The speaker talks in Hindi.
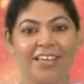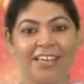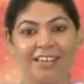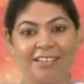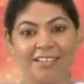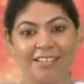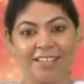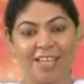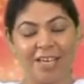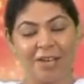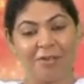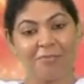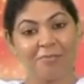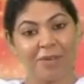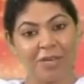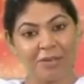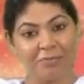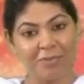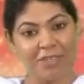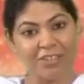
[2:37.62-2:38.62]
इससे
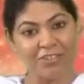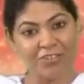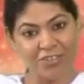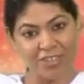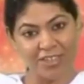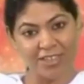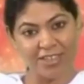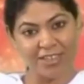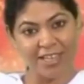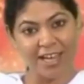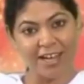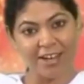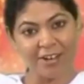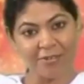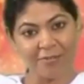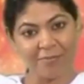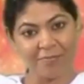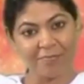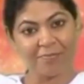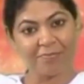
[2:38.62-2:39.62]
मन में चिंता
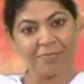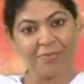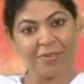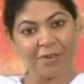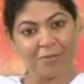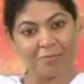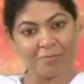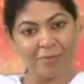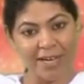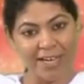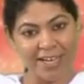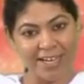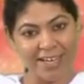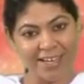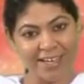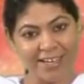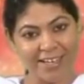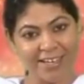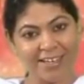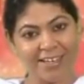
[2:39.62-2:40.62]
भय
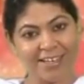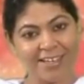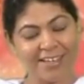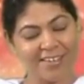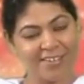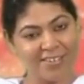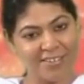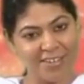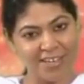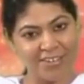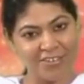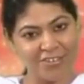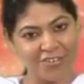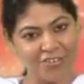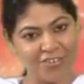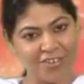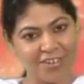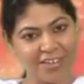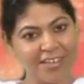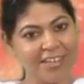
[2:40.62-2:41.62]

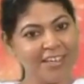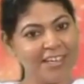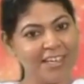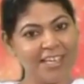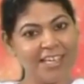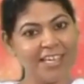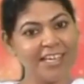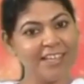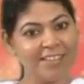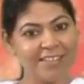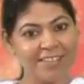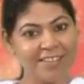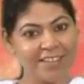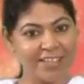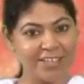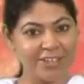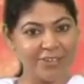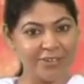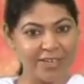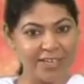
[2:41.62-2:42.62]
टेंशन
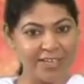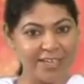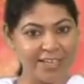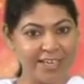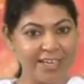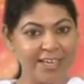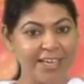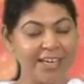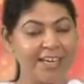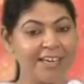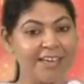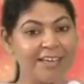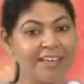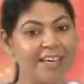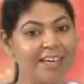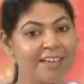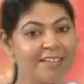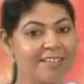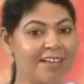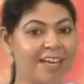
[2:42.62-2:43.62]
इनसिक्योरिटी
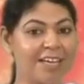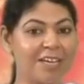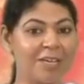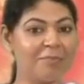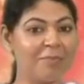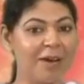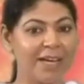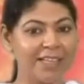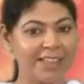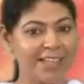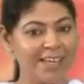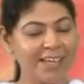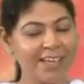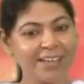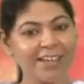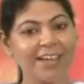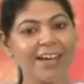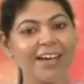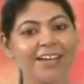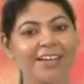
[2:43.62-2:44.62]
ये सारी बातें
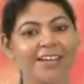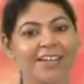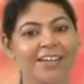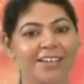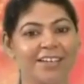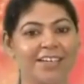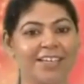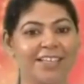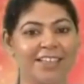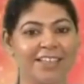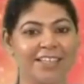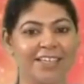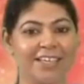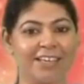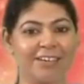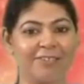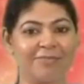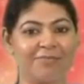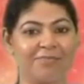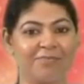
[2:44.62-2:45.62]
घर कर लेती
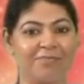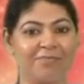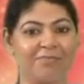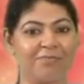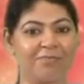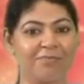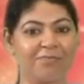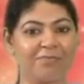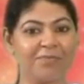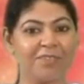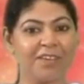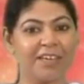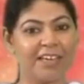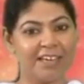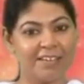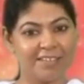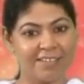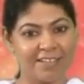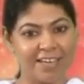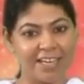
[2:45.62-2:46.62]
हैं
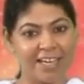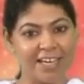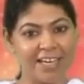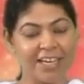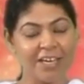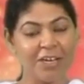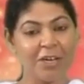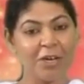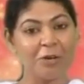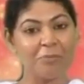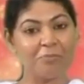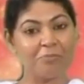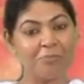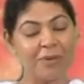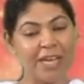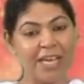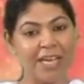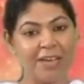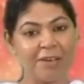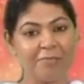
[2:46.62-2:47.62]
इसलिए
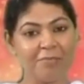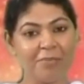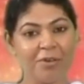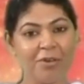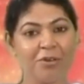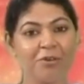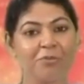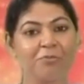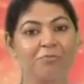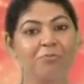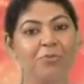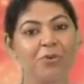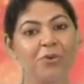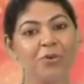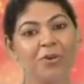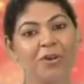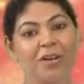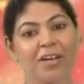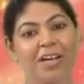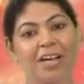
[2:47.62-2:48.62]
प्रेम
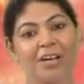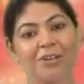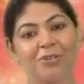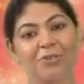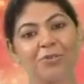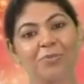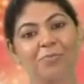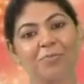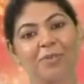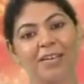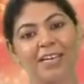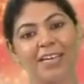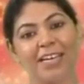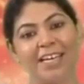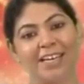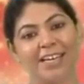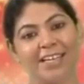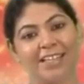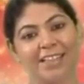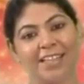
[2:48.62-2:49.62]
मोह का रूप
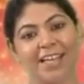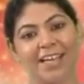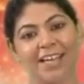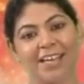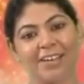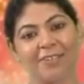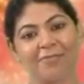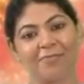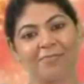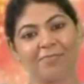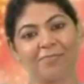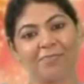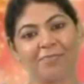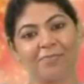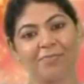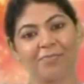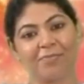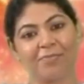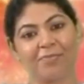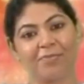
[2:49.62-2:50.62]
ले लेता है
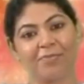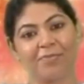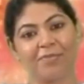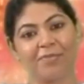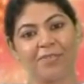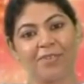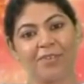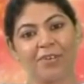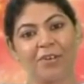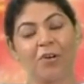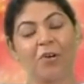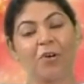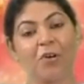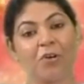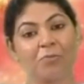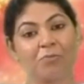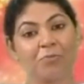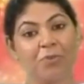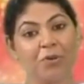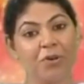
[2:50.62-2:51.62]

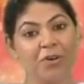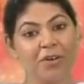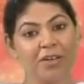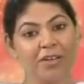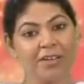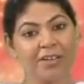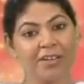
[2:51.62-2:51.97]
और मोह